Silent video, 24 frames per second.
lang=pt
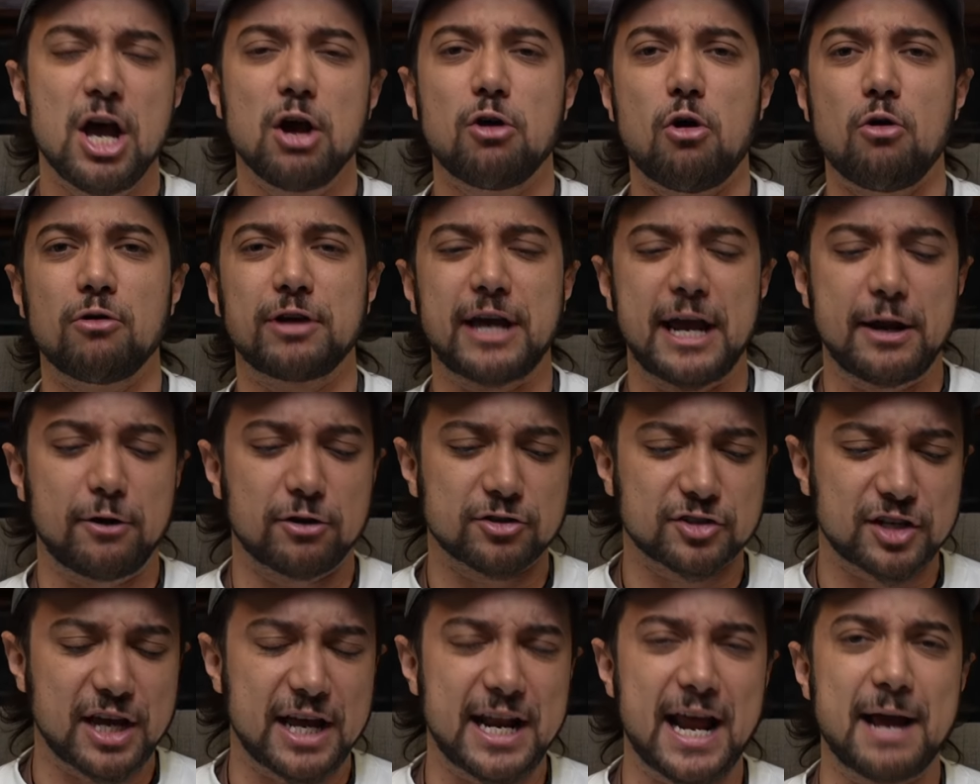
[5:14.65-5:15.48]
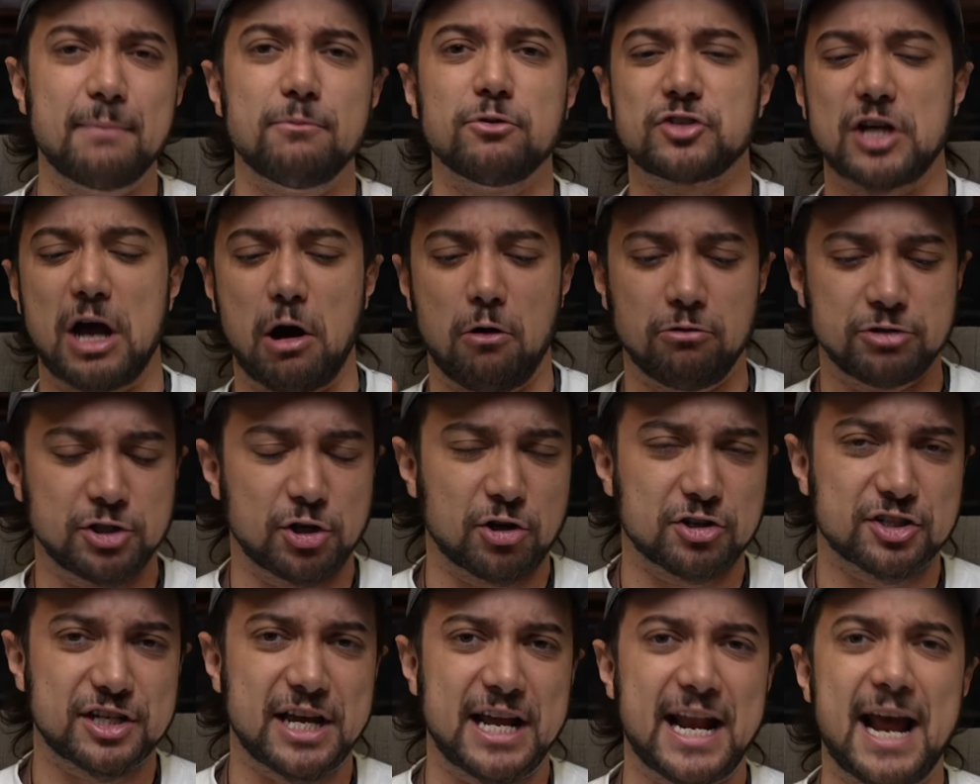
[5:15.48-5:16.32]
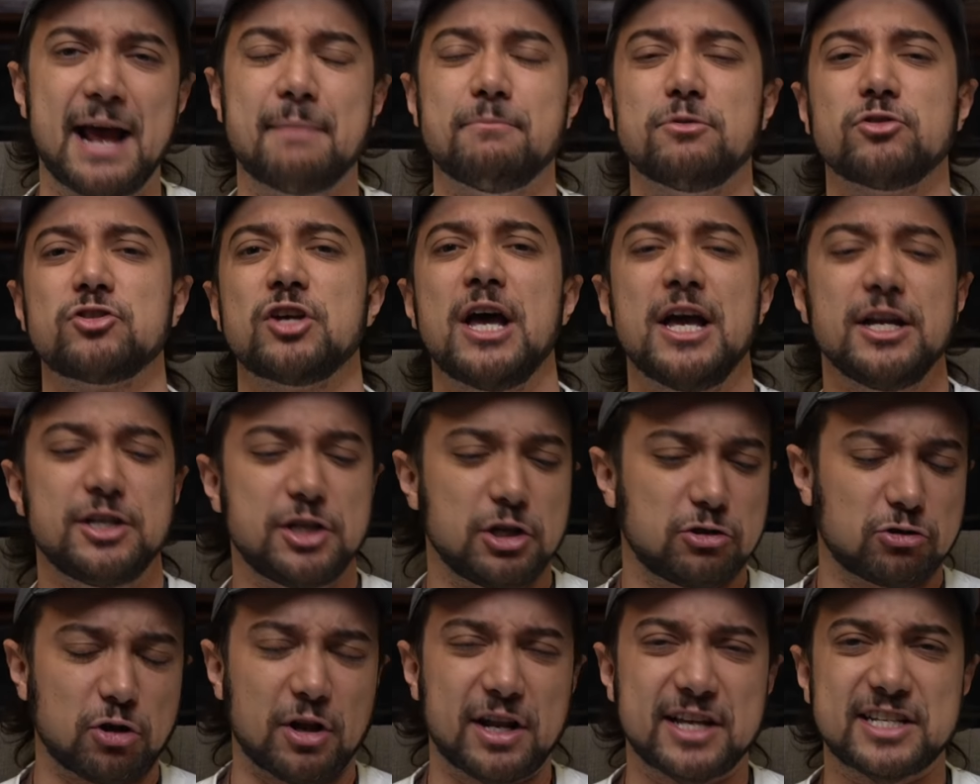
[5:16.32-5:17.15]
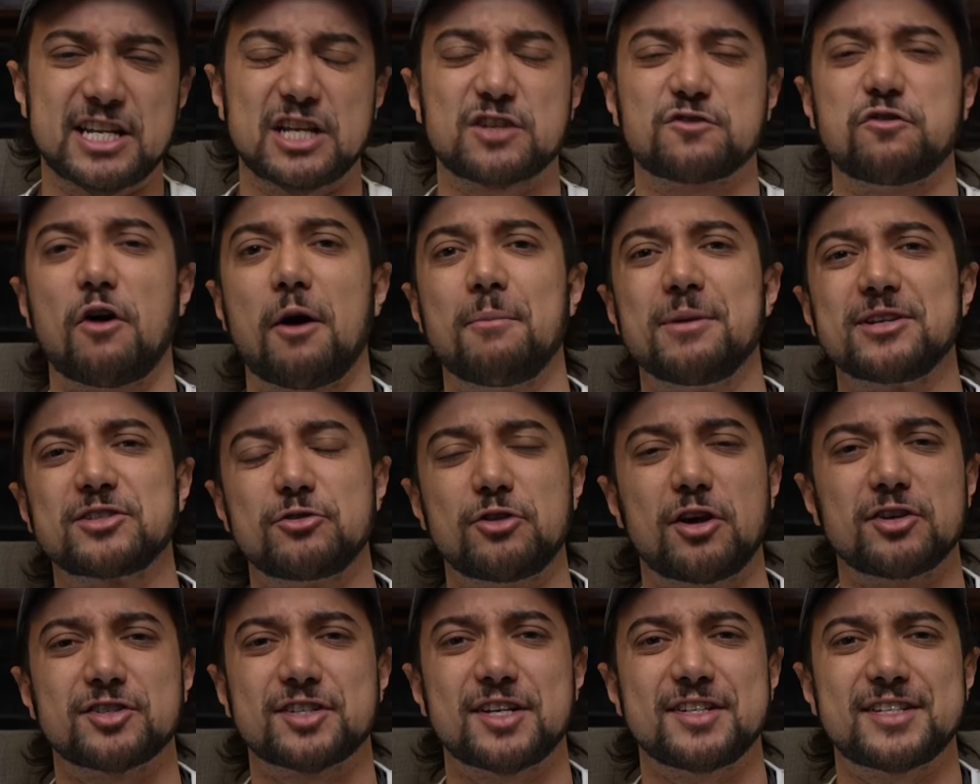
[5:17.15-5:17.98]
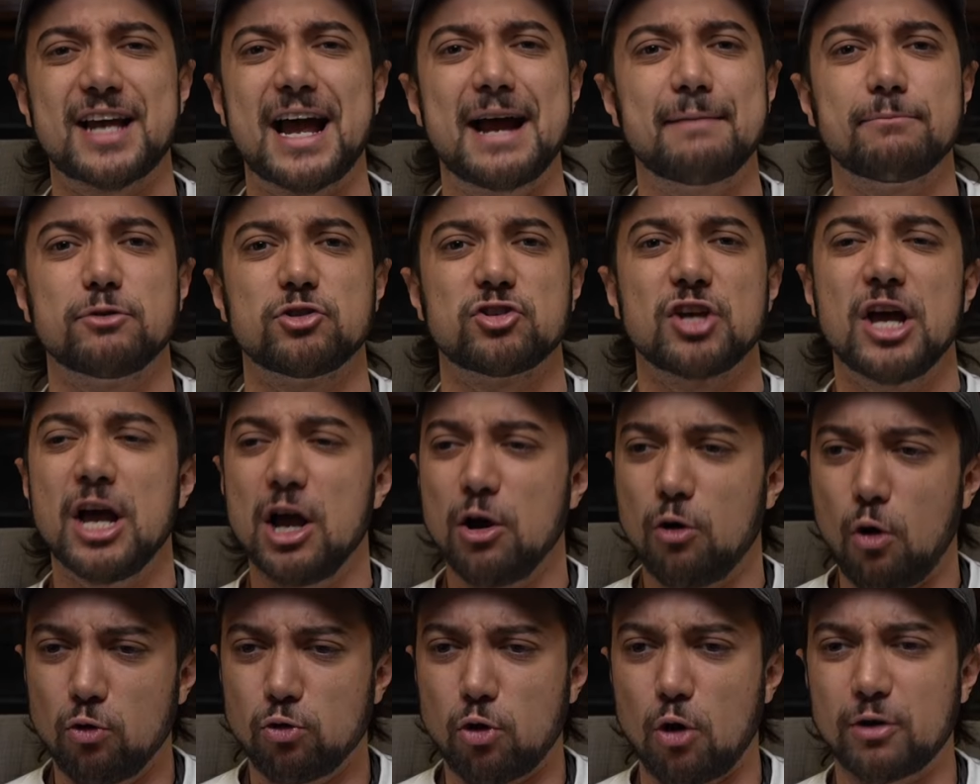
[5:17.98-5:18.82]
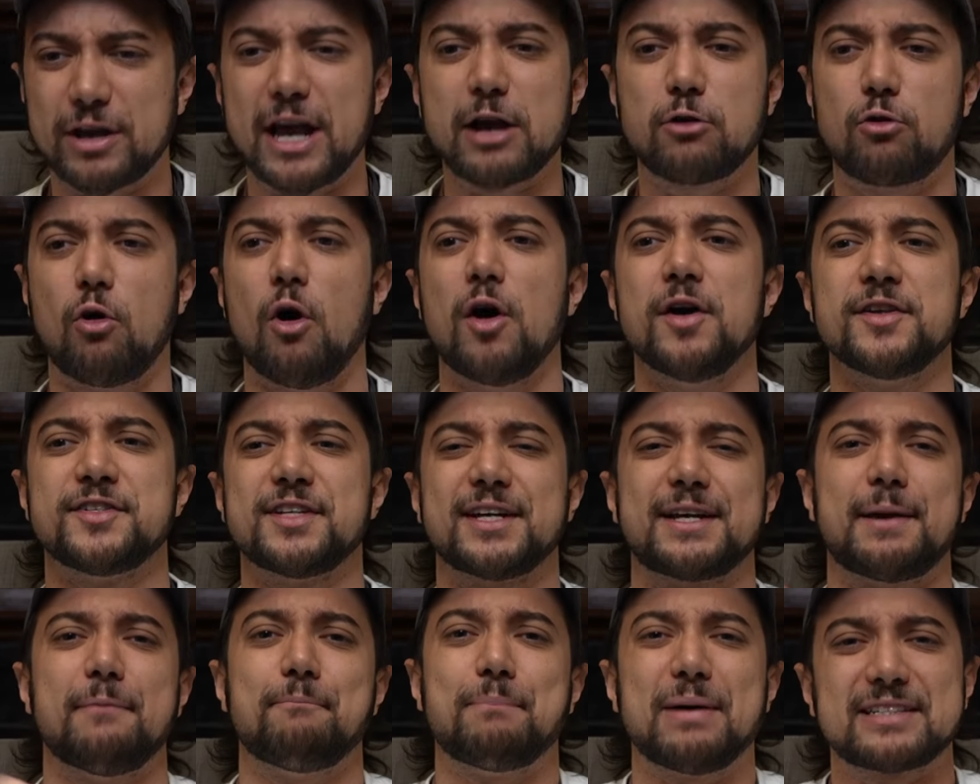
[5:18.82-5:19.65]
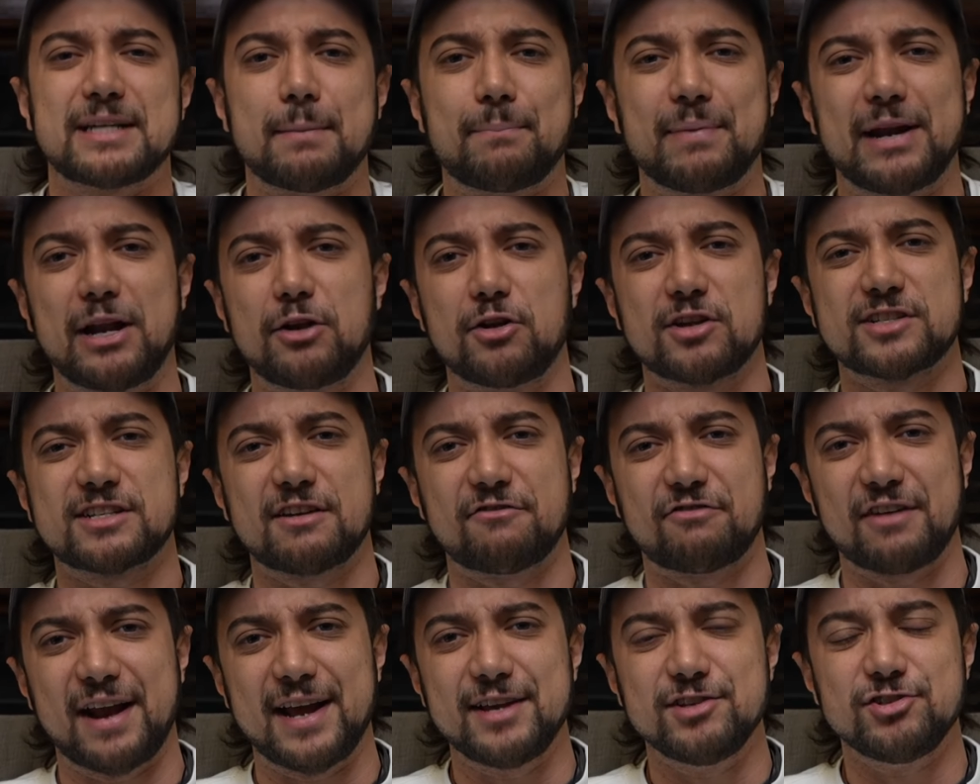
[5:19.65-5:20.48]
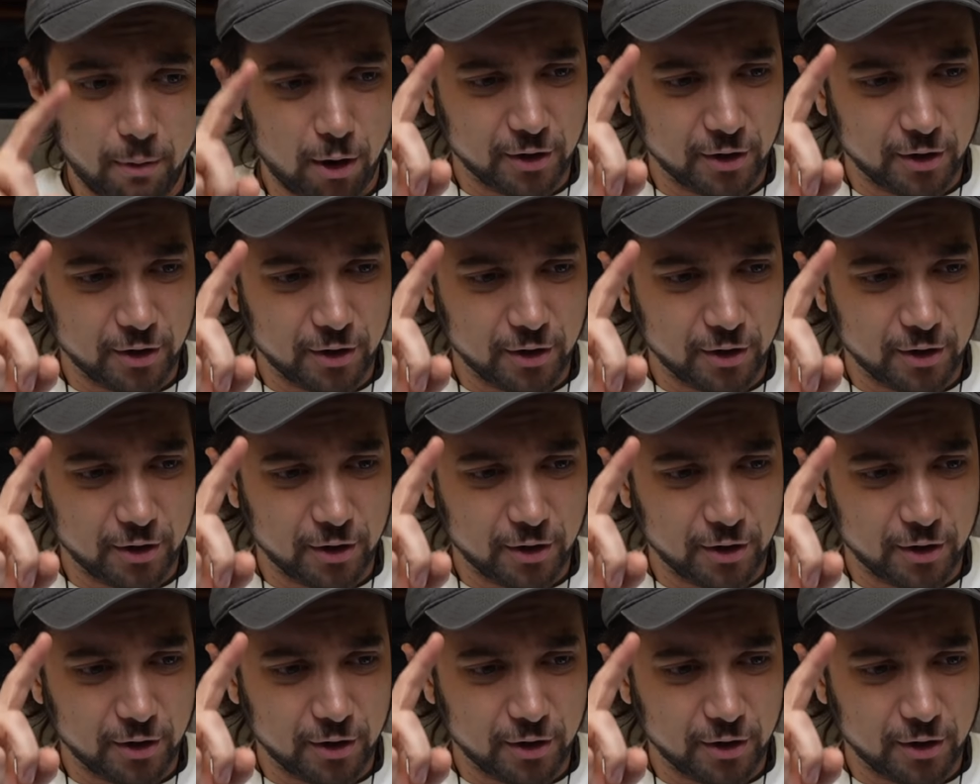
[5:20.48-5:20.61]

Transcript: com quem nós queremos, aonde nós queremos, de todas as formas que nós quisermos, com qualquer coisa que passar pela nossa frente.